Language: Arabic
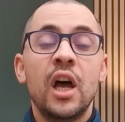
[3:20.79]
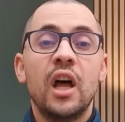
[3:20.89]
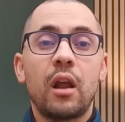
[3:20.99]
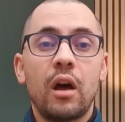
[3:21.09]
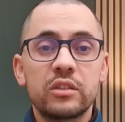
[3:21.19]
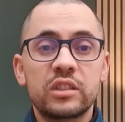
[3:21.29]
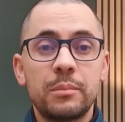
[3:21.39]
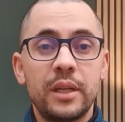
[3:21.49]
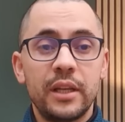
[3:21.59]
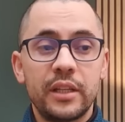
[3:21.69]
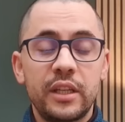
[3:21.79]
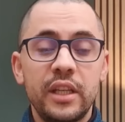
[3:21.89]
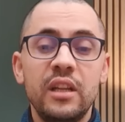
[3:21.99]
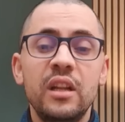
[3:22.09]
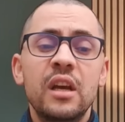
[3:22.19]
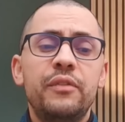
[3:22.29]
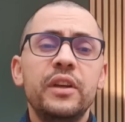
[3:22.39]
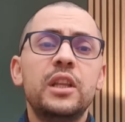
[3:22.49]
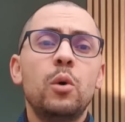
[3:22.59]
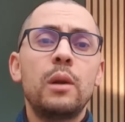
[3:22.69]
الخاصه بالاريتريين في
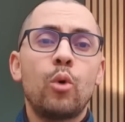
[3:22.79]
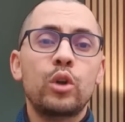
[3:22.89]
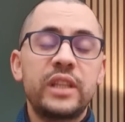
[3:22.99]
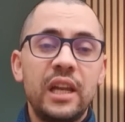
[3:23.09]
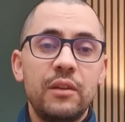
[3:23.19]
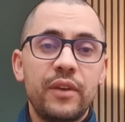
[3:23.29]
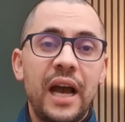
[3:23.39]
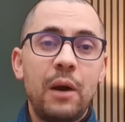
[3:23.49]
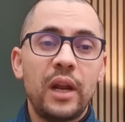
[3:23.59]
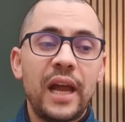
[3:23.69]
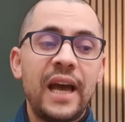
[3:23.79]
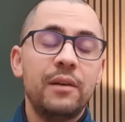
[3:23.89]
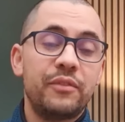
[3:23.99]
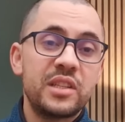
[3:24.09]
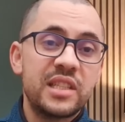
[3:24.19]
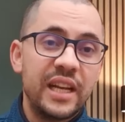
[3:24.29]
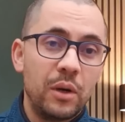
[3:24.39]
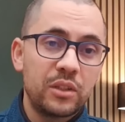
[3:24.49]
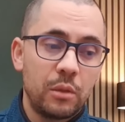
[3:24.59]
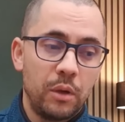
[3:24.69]
دول مختلفه حول العالم في
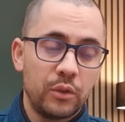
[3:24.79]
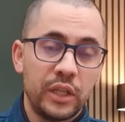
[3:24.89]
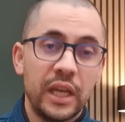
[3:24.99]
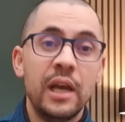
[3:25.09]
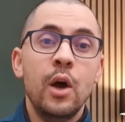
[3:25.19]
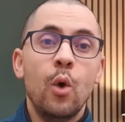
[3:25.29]
السنوات الماضيه